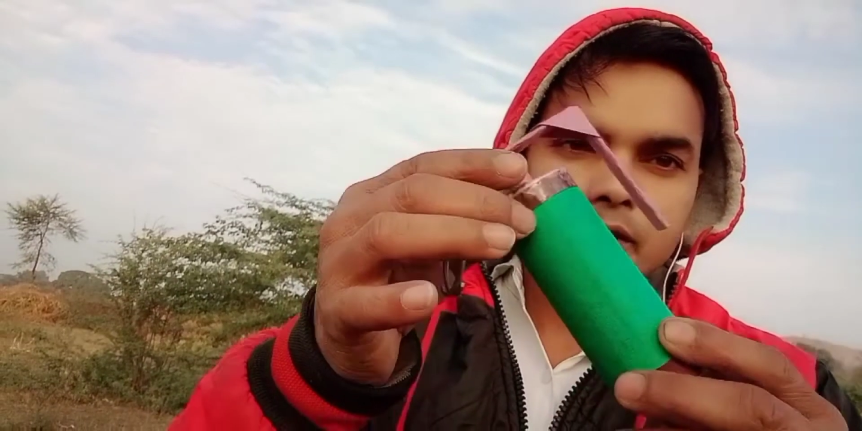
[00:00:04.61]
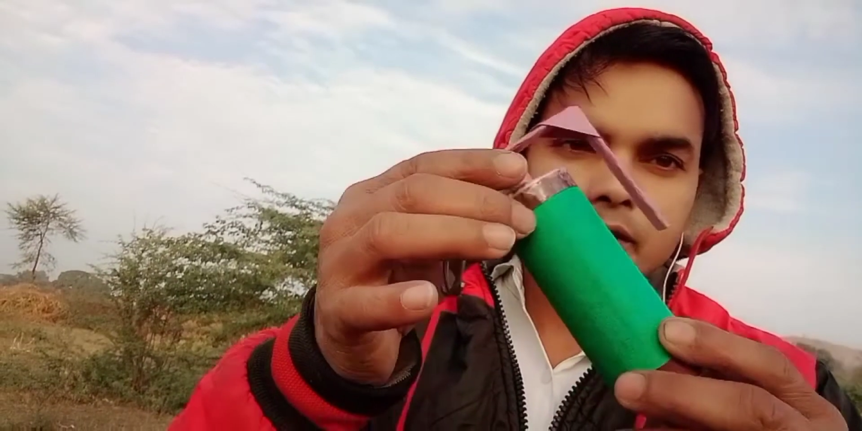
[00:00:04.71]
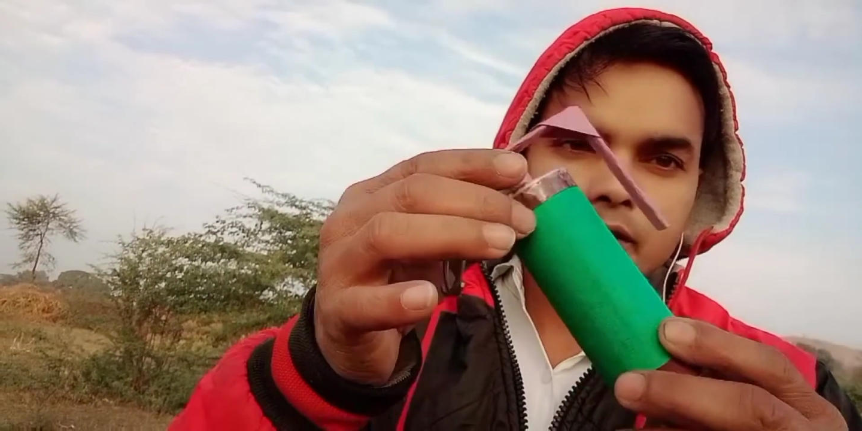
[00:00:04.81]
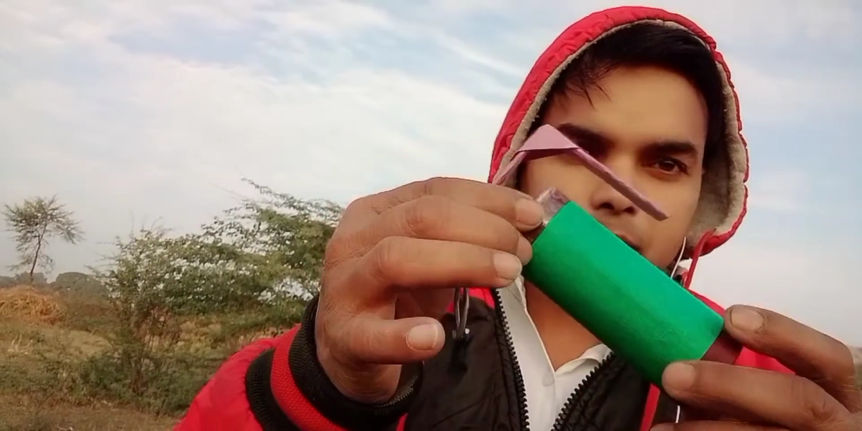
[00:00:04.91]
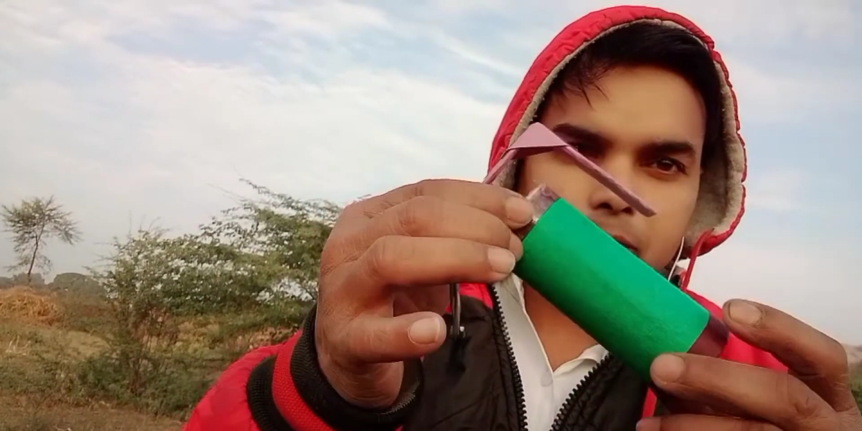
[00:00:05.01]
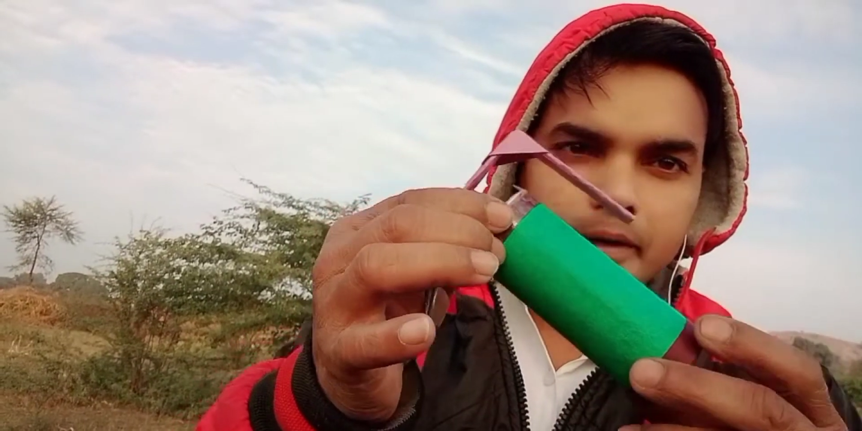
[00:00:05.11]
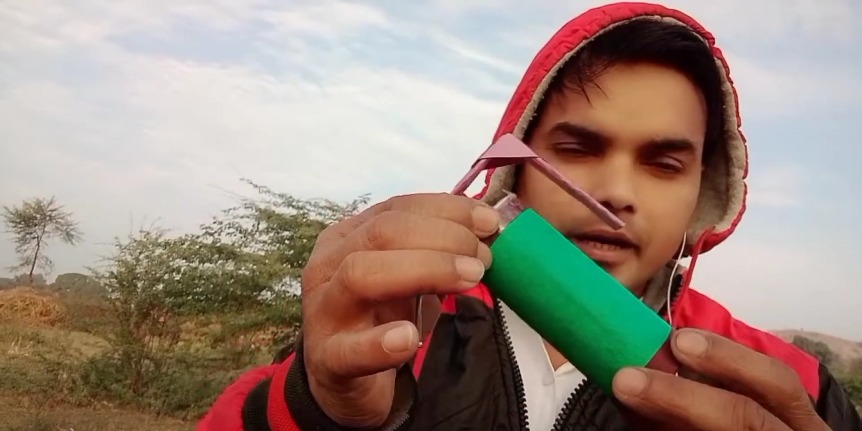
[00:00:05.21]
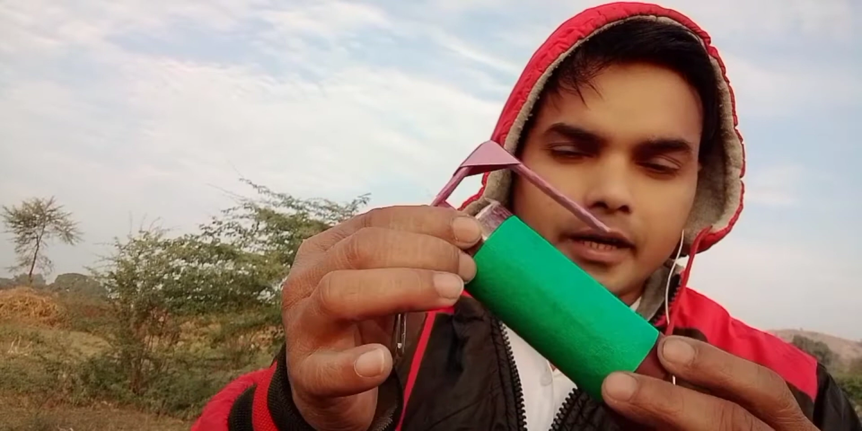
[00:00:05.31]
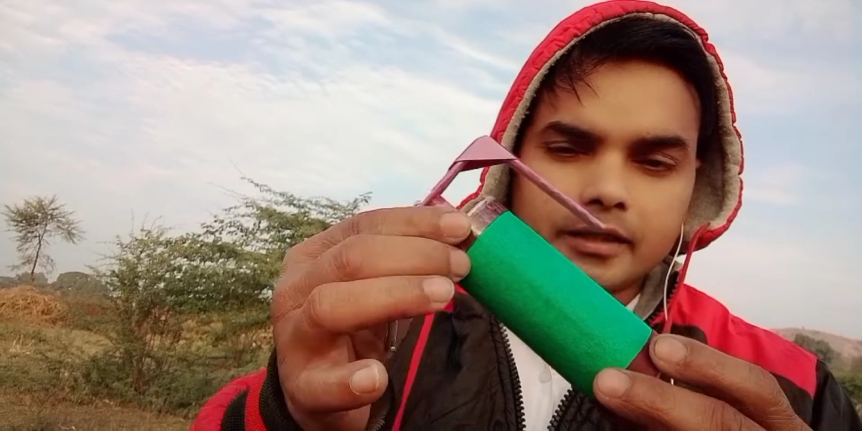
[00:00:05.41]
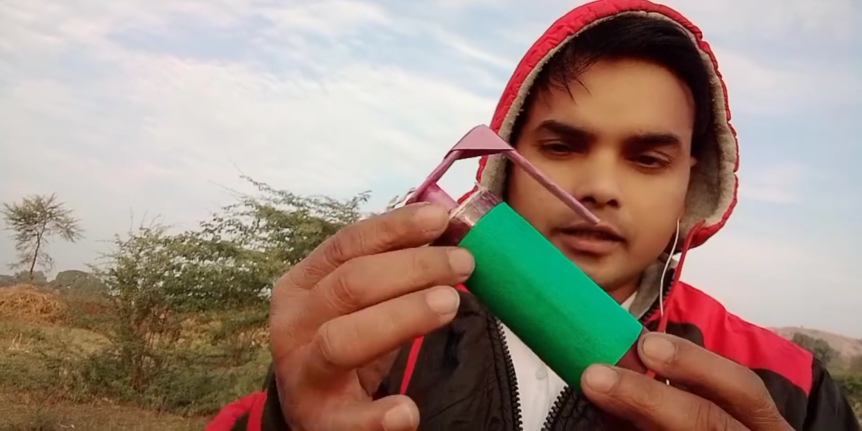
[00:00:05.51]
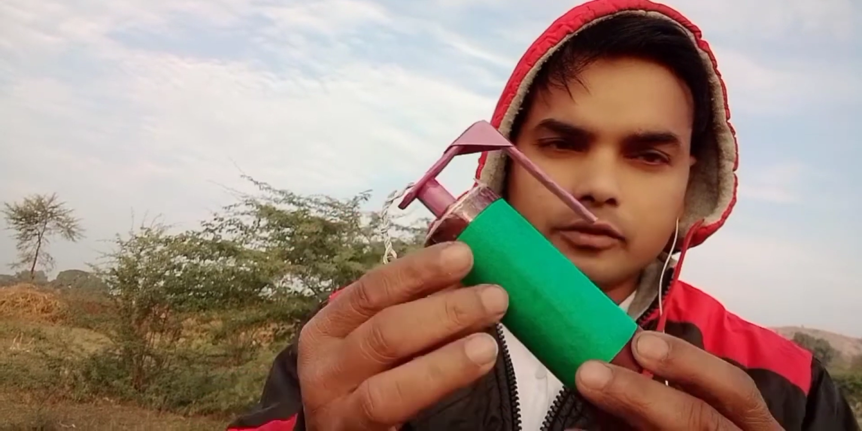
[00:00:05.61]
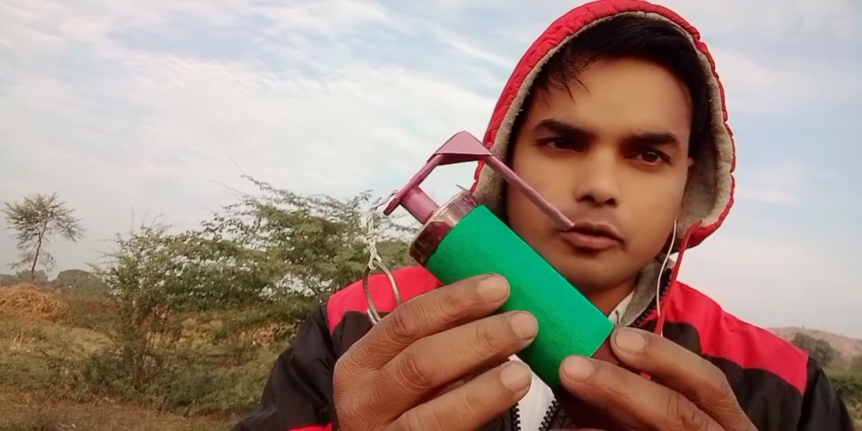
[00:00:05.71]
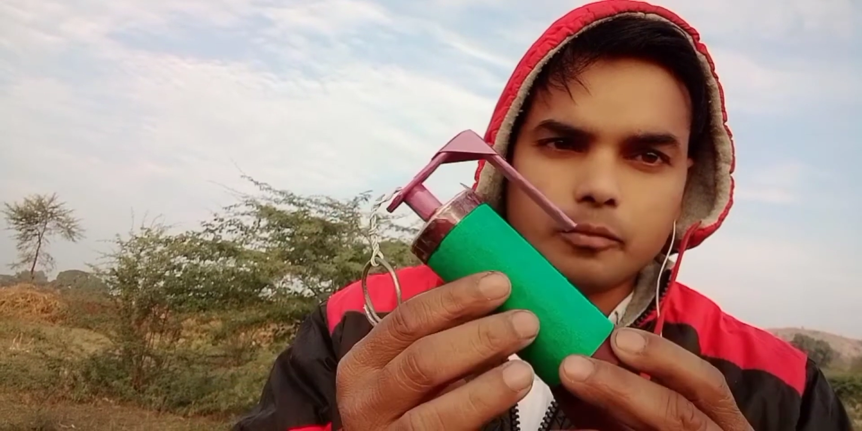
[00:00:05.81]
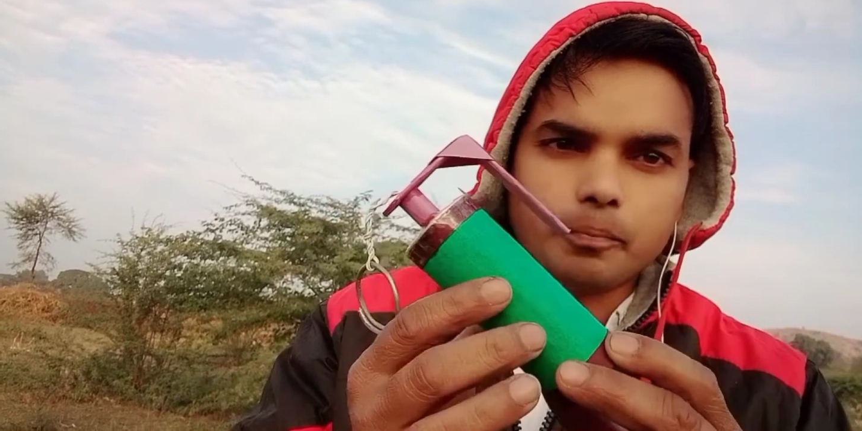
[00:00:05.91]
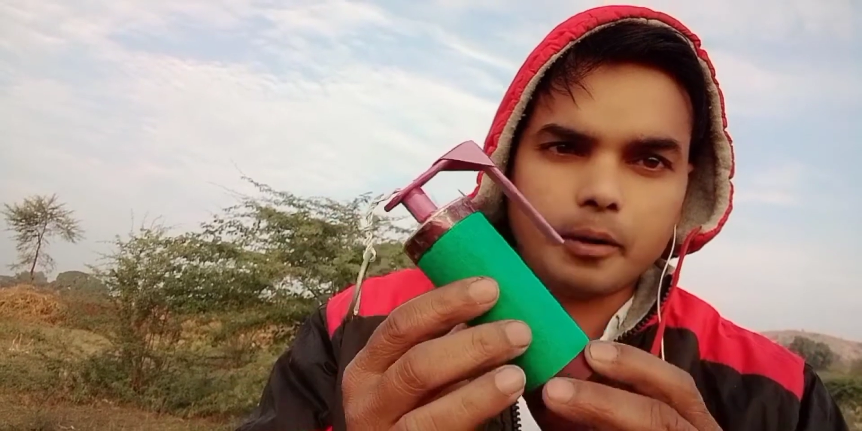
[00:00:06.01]
हमने बनाया था जो
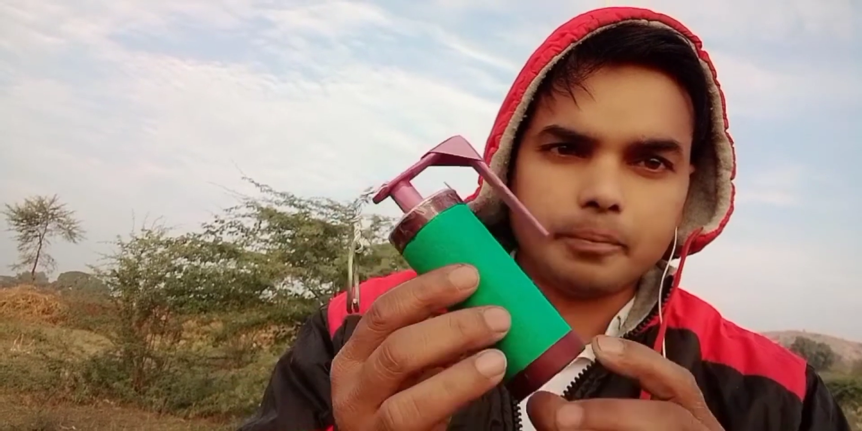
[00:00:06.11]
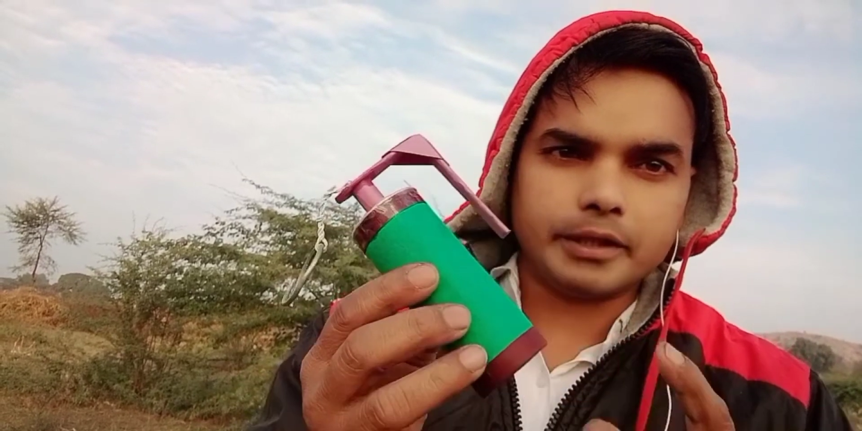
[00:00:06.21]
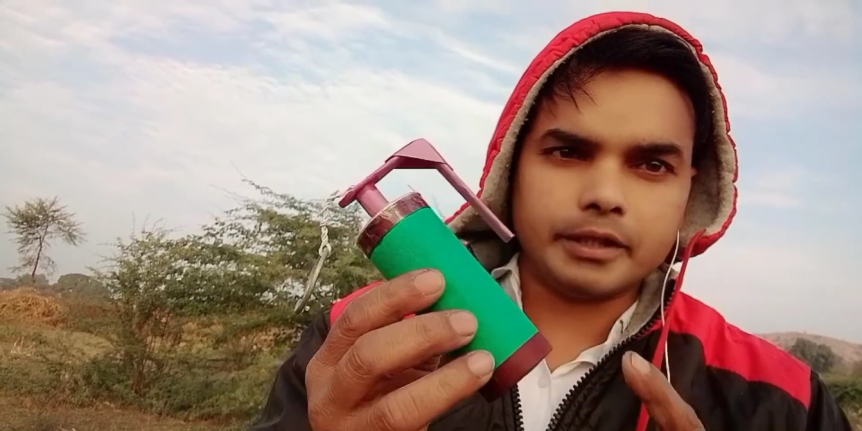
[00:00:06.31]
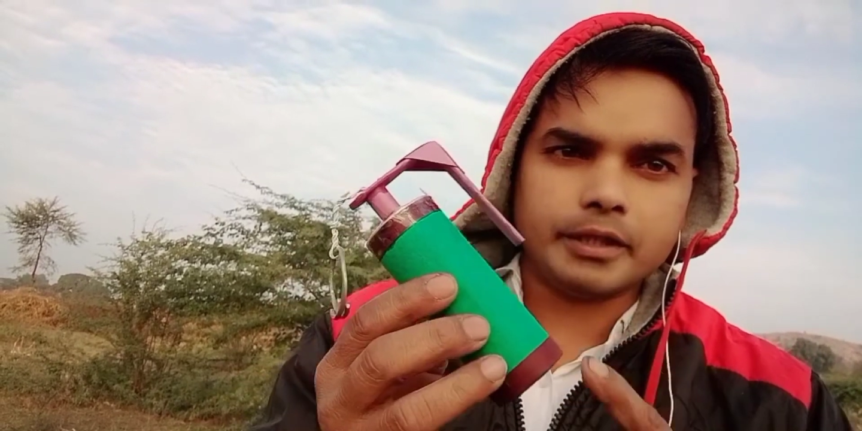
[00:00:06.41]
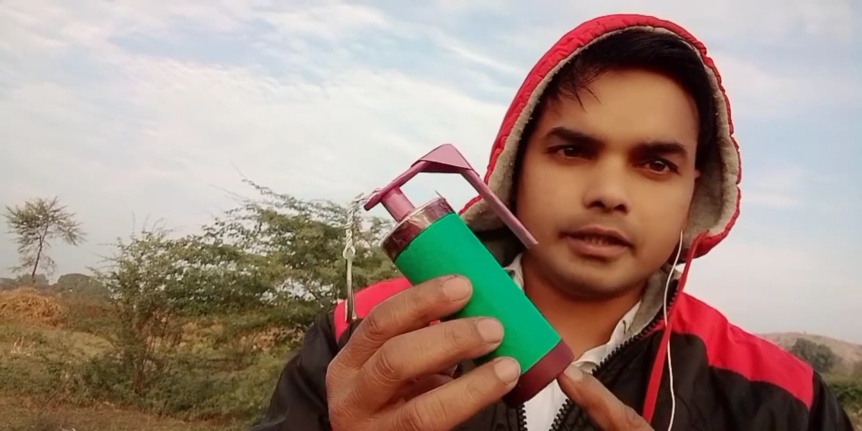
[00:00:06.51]
पपजी